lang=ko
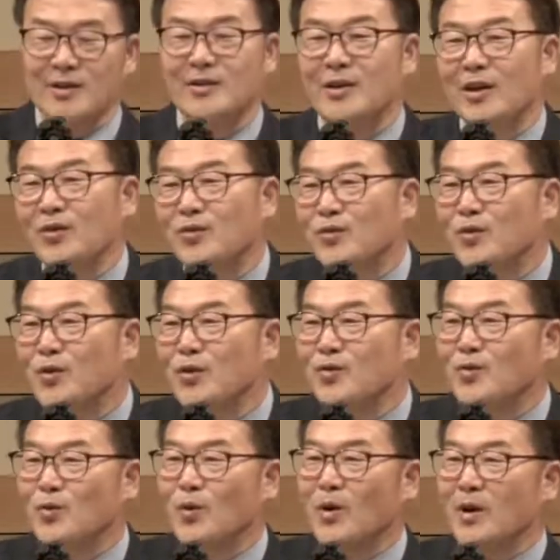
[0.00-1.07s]
예수
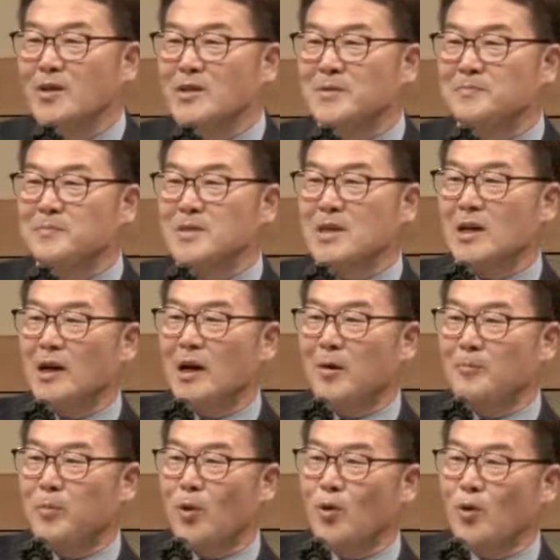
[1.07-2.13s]
그리스도의
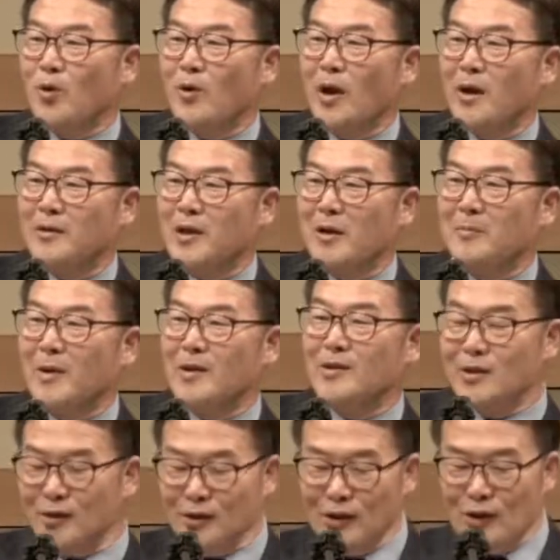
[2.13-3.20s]
십자가 보혈의
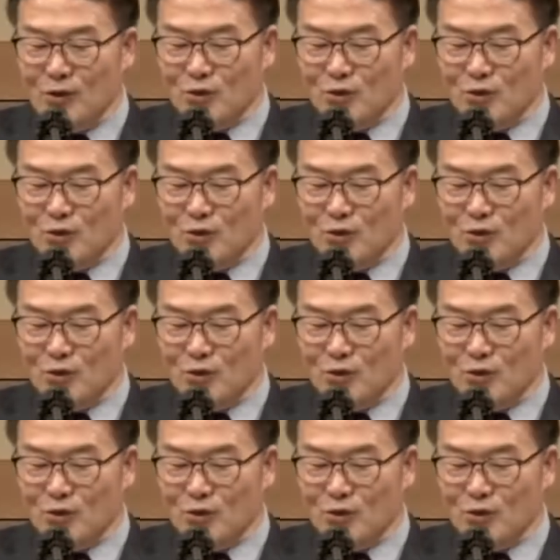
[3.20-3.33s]
은혜만이